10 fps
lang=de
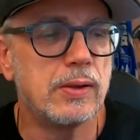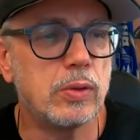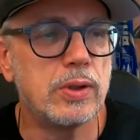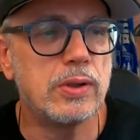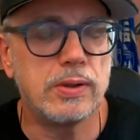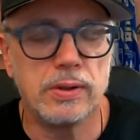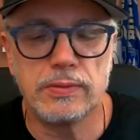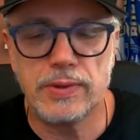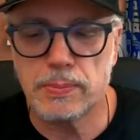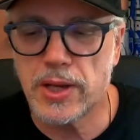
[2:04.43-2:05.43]
Und
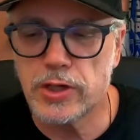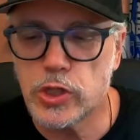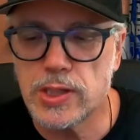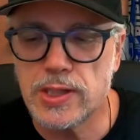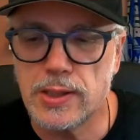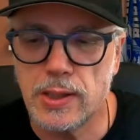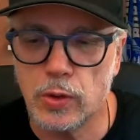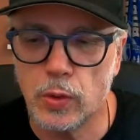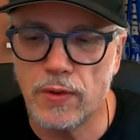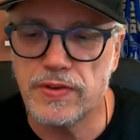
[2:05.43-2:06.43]
äh, wenn meine Chili
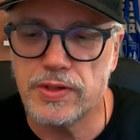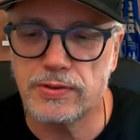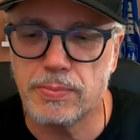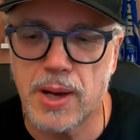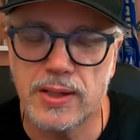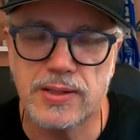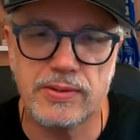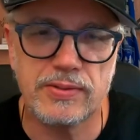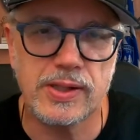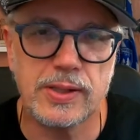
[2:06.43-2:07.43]
läufig ist, mag ich
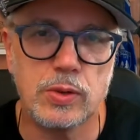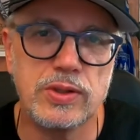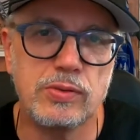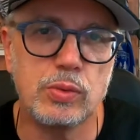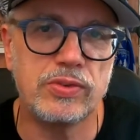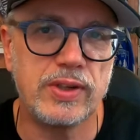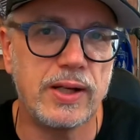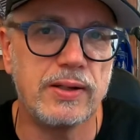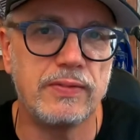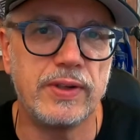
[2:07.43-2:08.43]
das halt auch nicht so
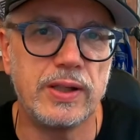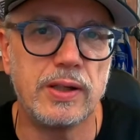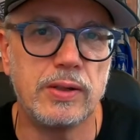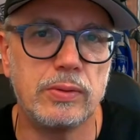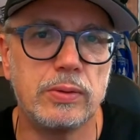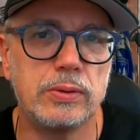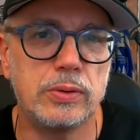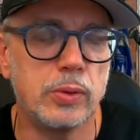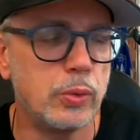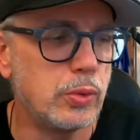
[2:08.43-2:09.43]
sehr, wenn da
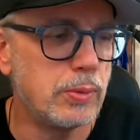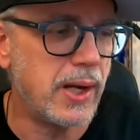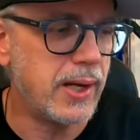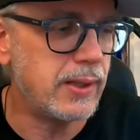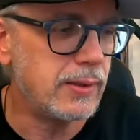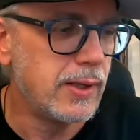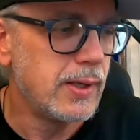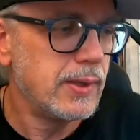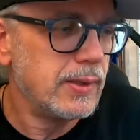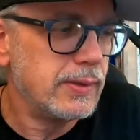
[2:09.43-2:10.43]
irgendein Rüde meint,
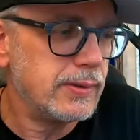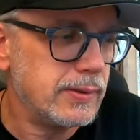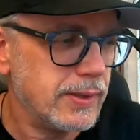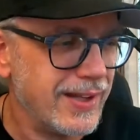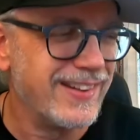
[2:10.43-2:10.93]
äh,